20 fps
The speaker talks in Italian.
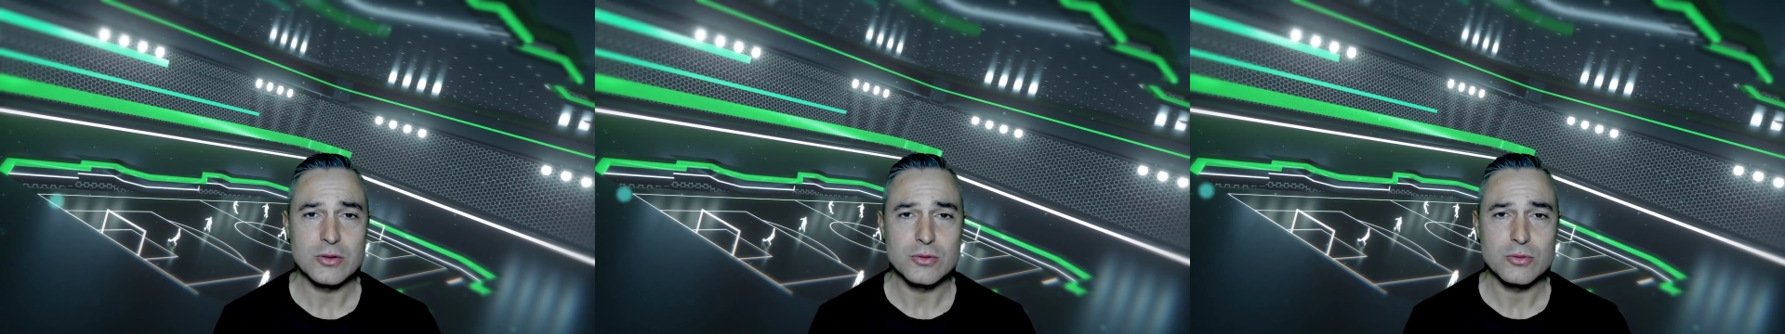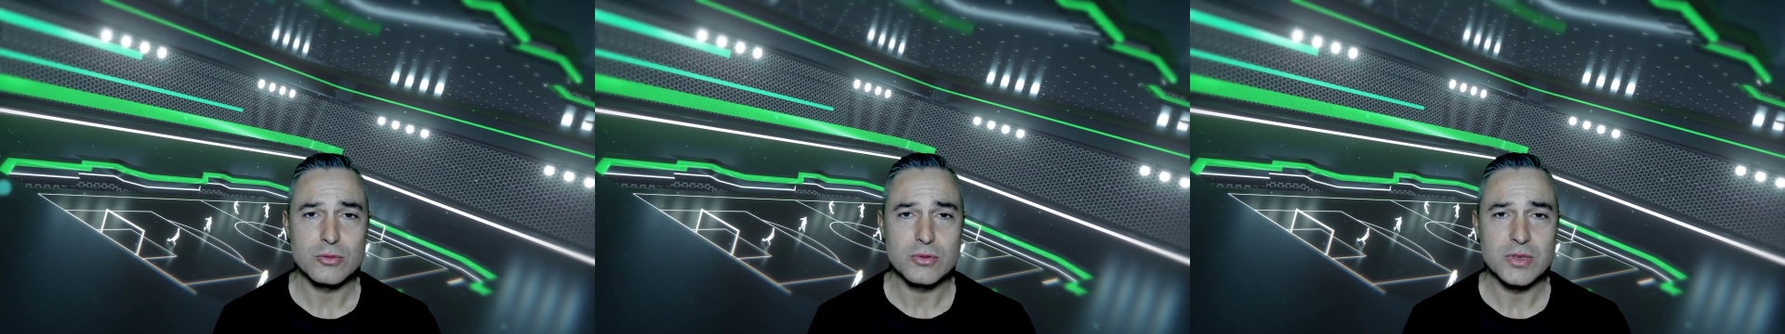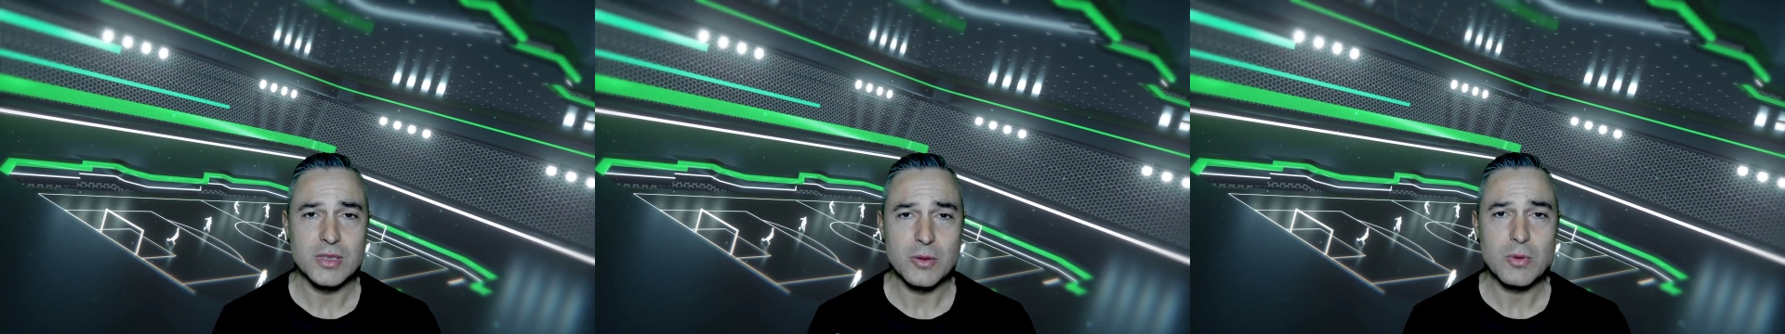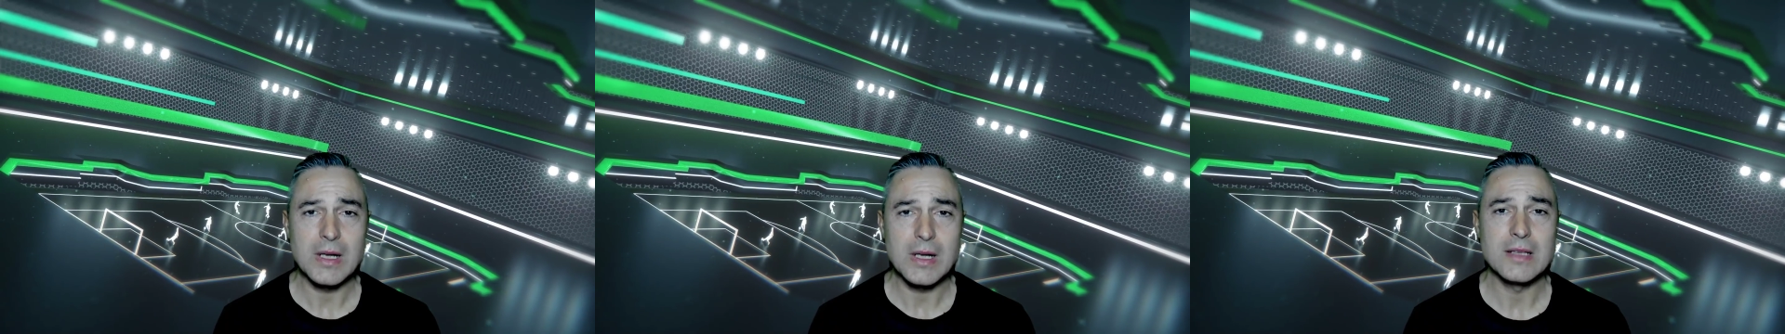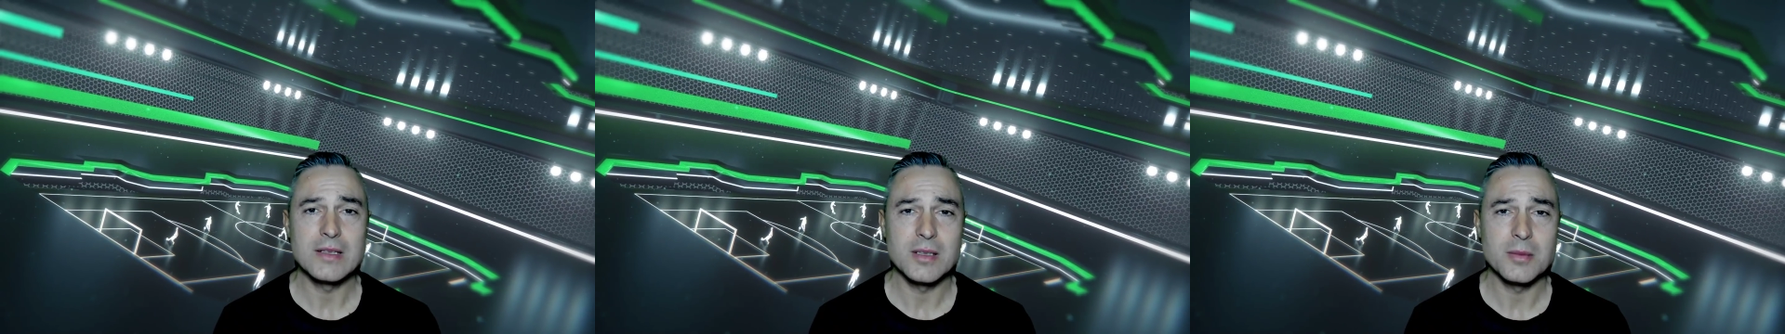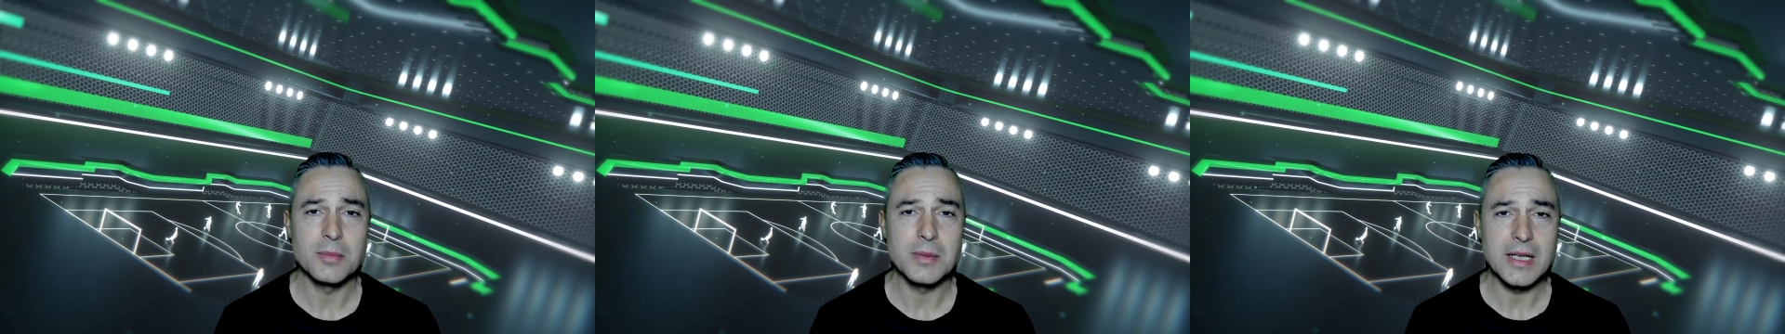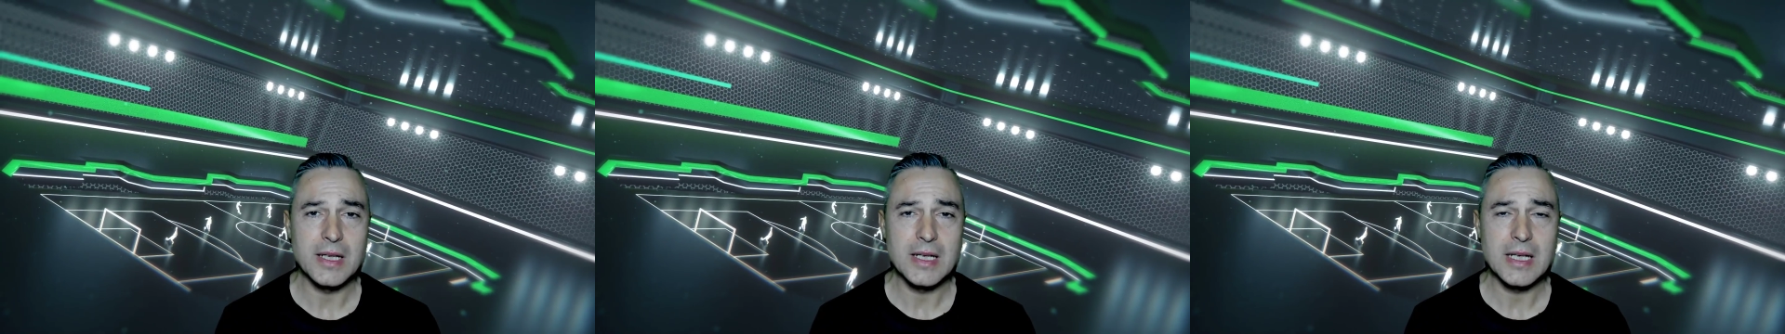tutti quanti
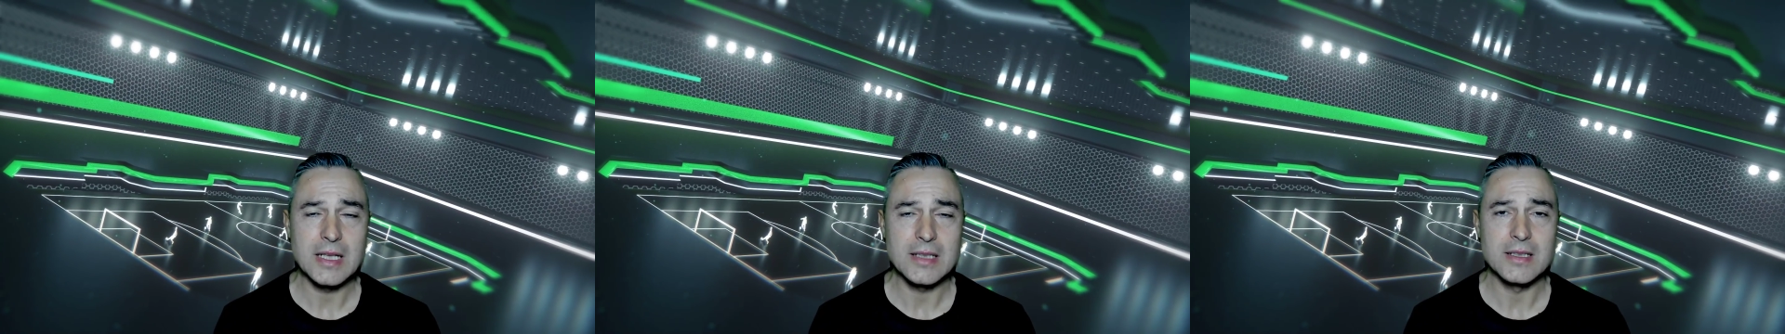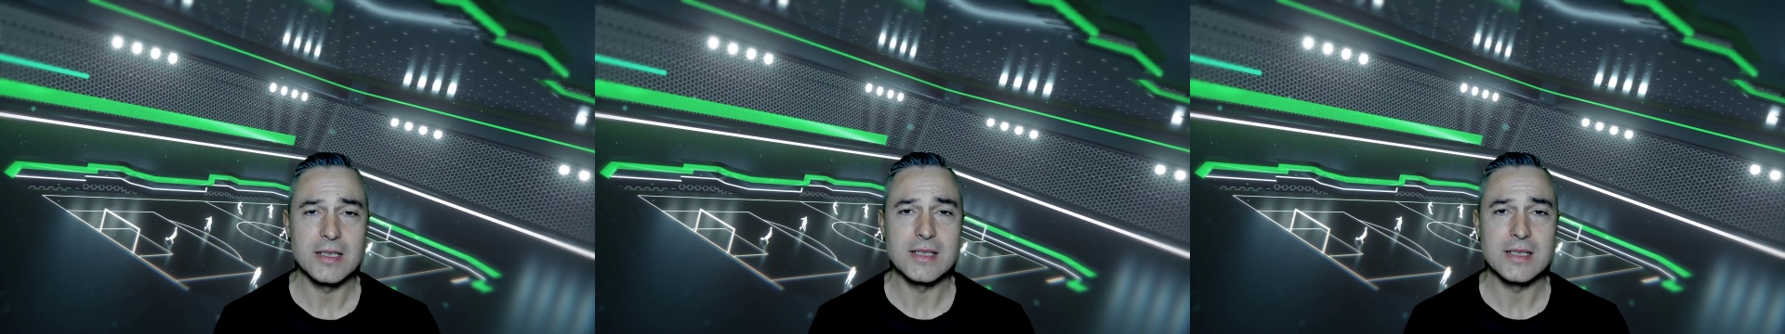per i grandi